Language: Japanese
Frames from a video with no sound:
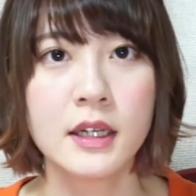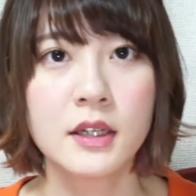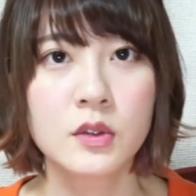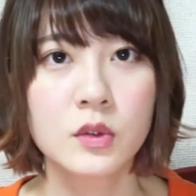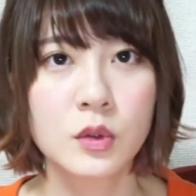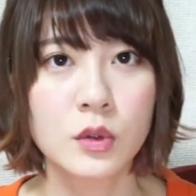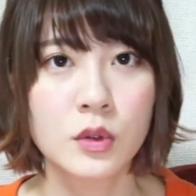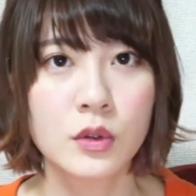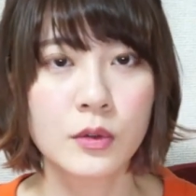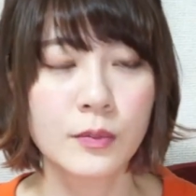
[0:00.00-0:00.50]

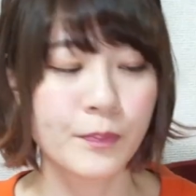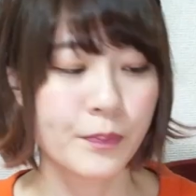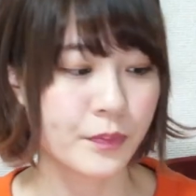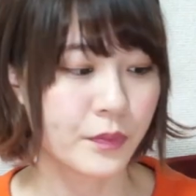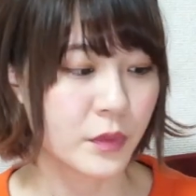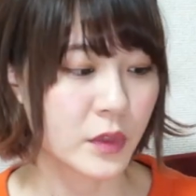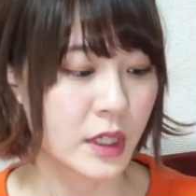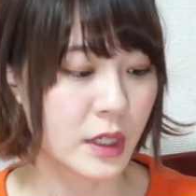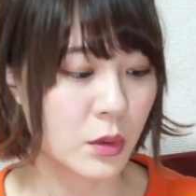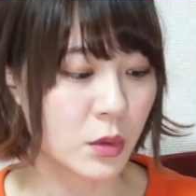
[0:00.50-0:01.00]
そう
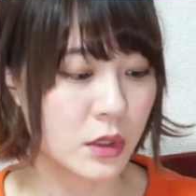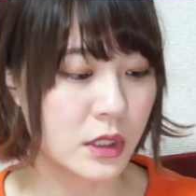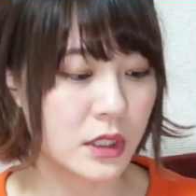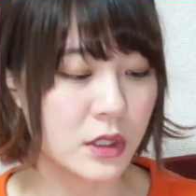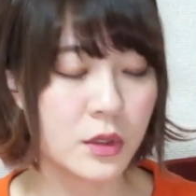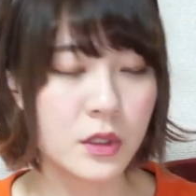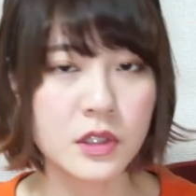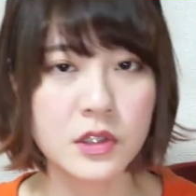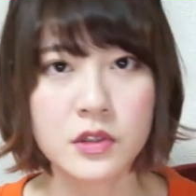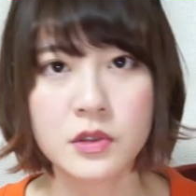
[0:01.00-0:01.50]
結構
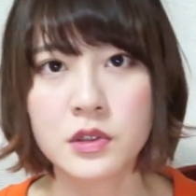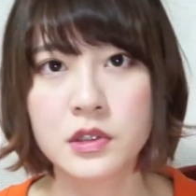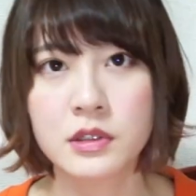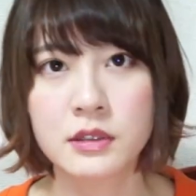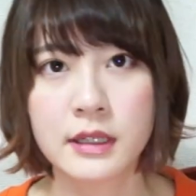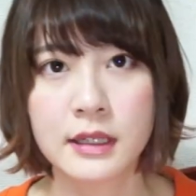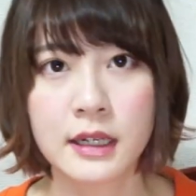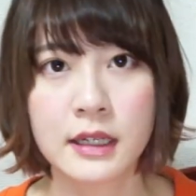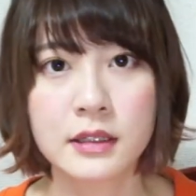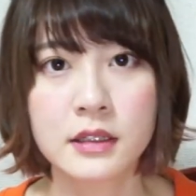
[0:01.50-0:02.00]
匂い重視
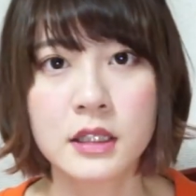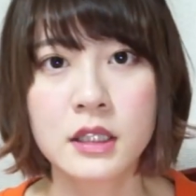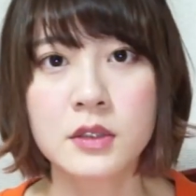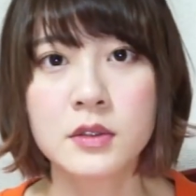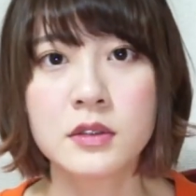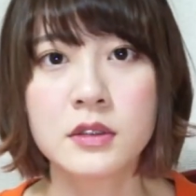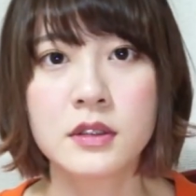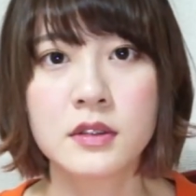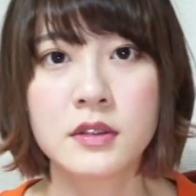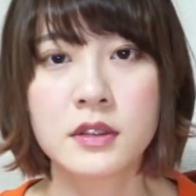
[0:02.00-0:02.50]
で買って
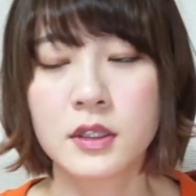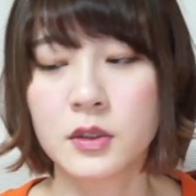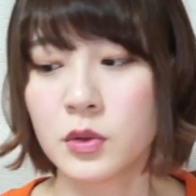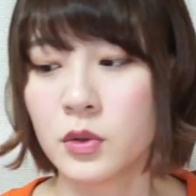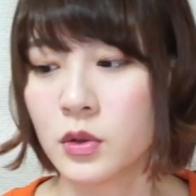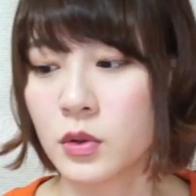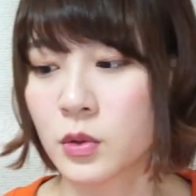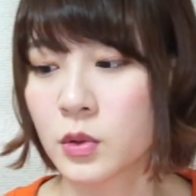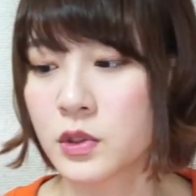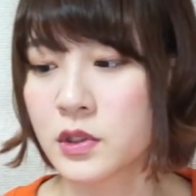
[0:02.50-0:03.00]
るんですけ
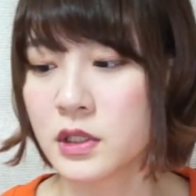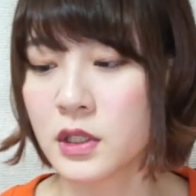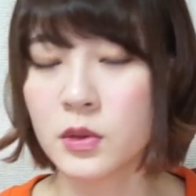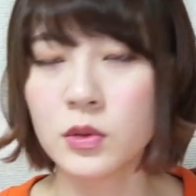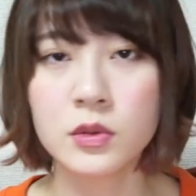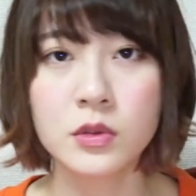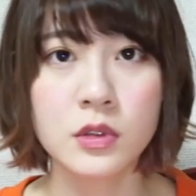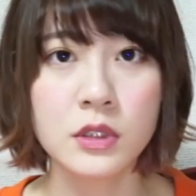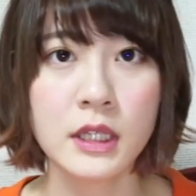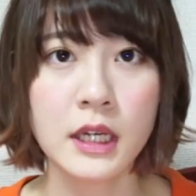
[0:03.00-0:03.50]
どこちら
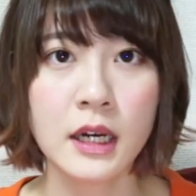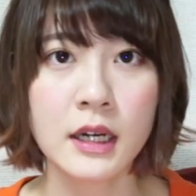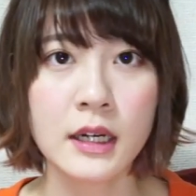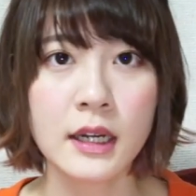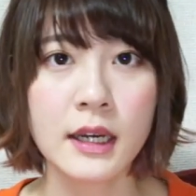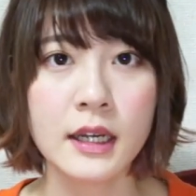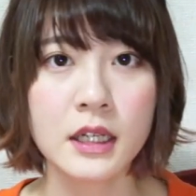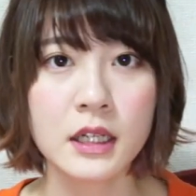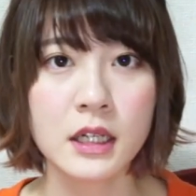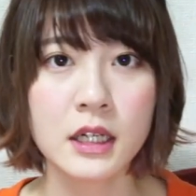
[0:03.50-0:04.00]
本当に
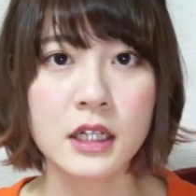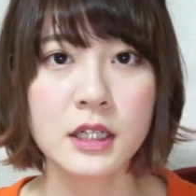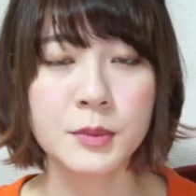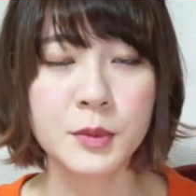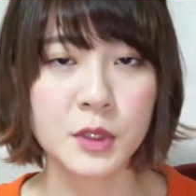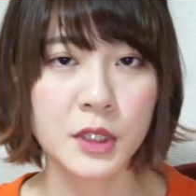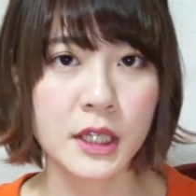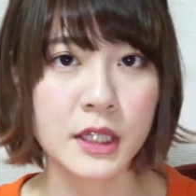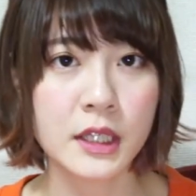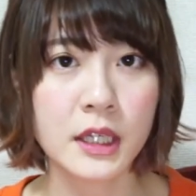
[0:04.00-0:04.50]
洗い上がり
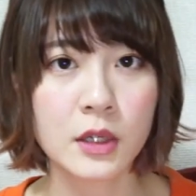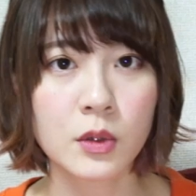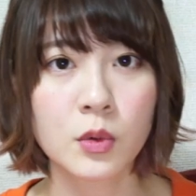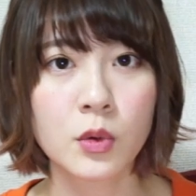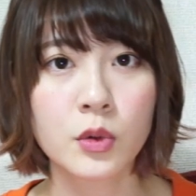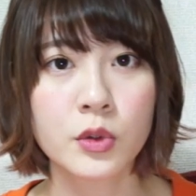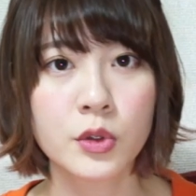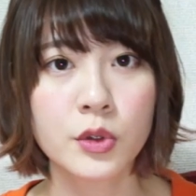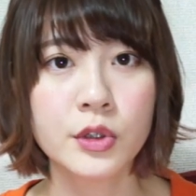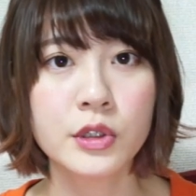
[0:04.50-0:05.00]
もね結
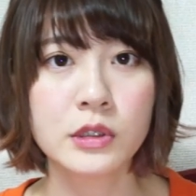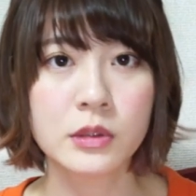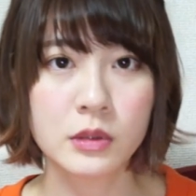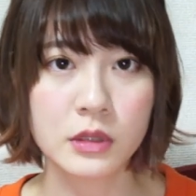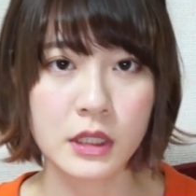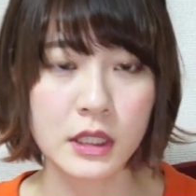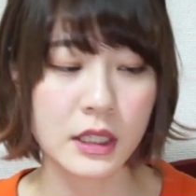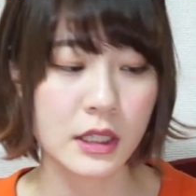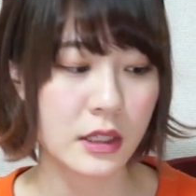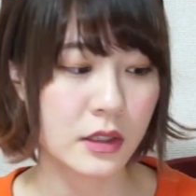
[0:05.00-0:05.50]
構良い
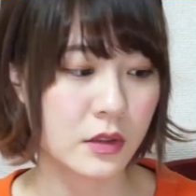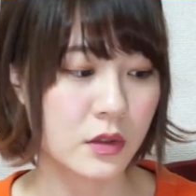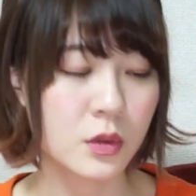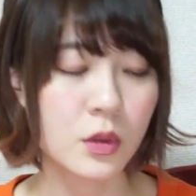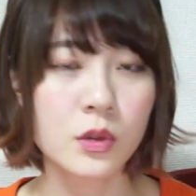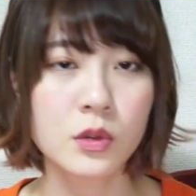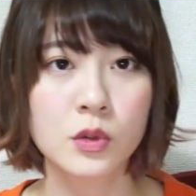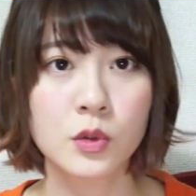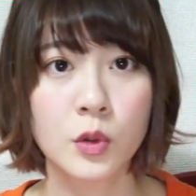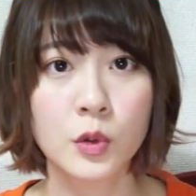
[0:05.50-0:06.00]
のです
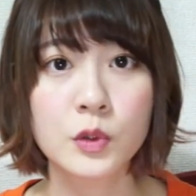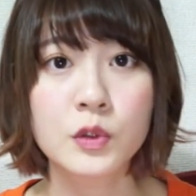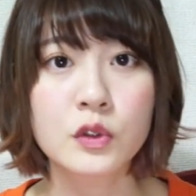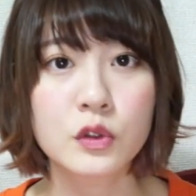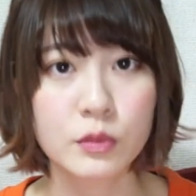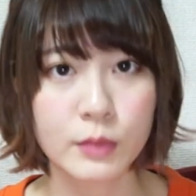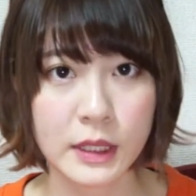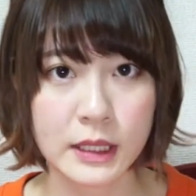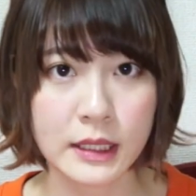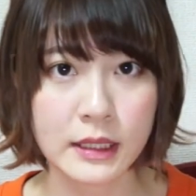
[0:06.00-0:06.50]
ごくおす
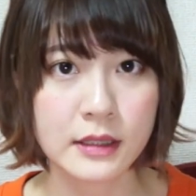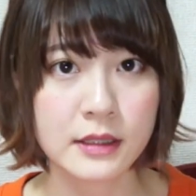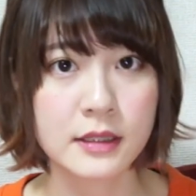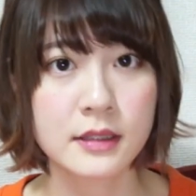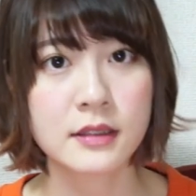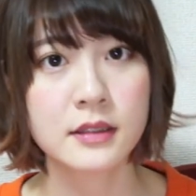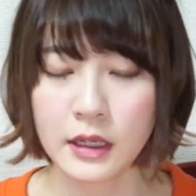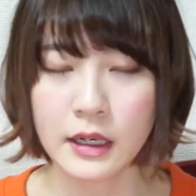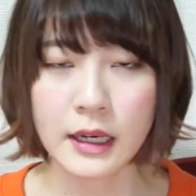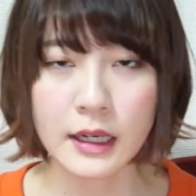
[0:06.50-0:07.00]
すめで
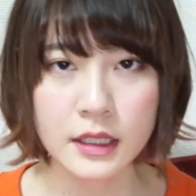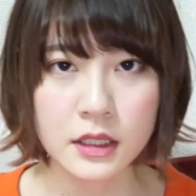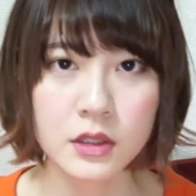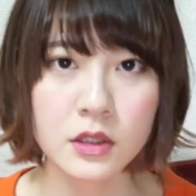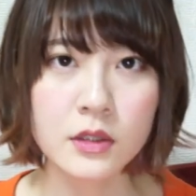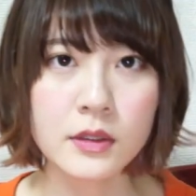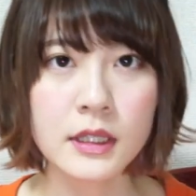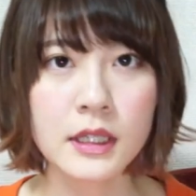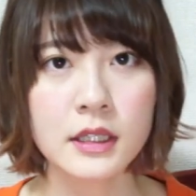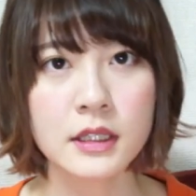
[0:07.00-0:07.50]
すはい
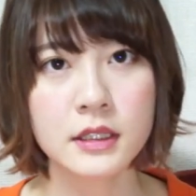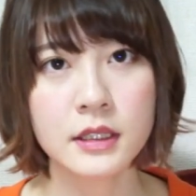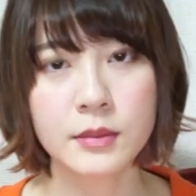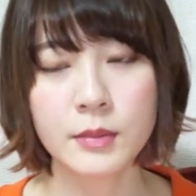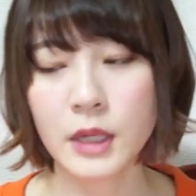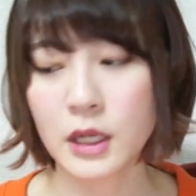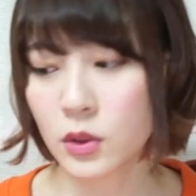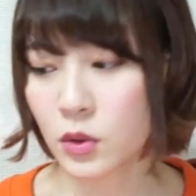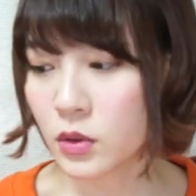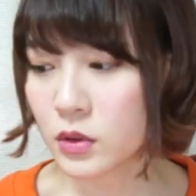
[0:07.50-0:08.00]
というわけでね
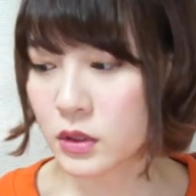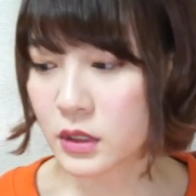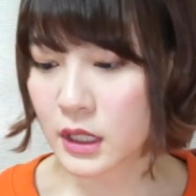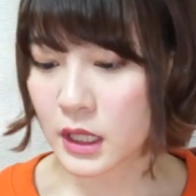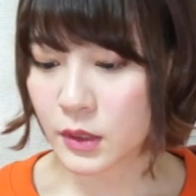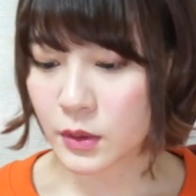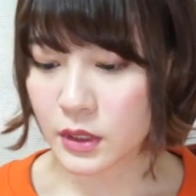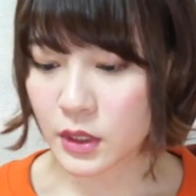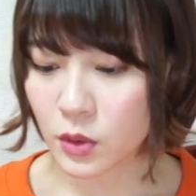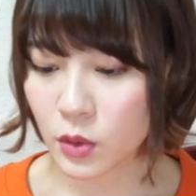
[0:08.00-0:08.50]
まあ今
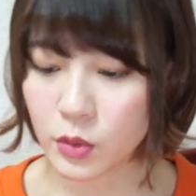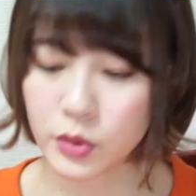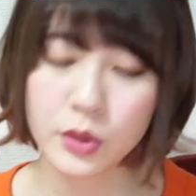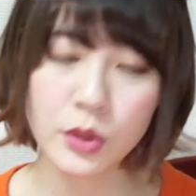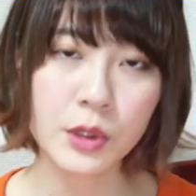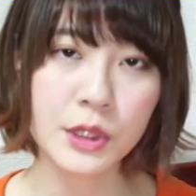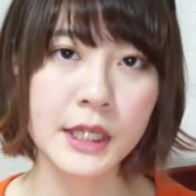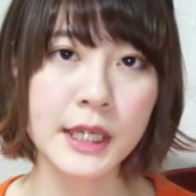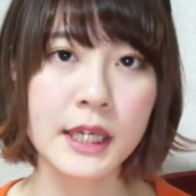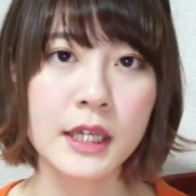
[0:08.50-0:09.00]
回はねお風
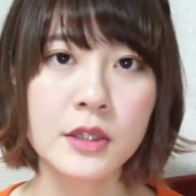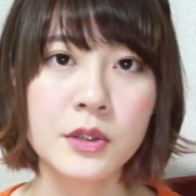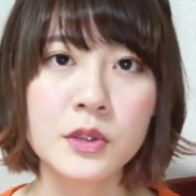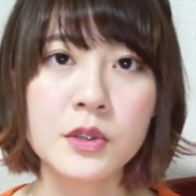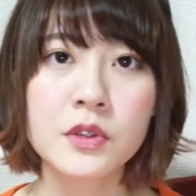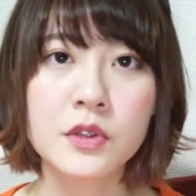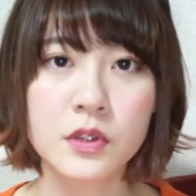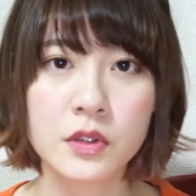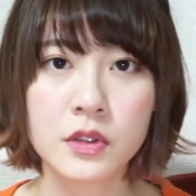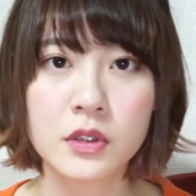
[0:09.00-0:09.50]
呂系
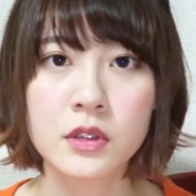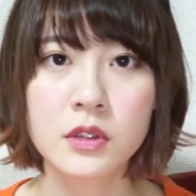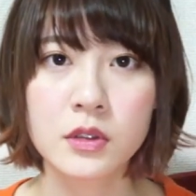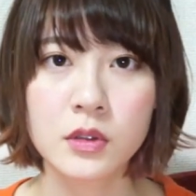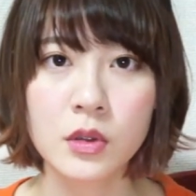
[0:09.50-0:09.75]
グッズ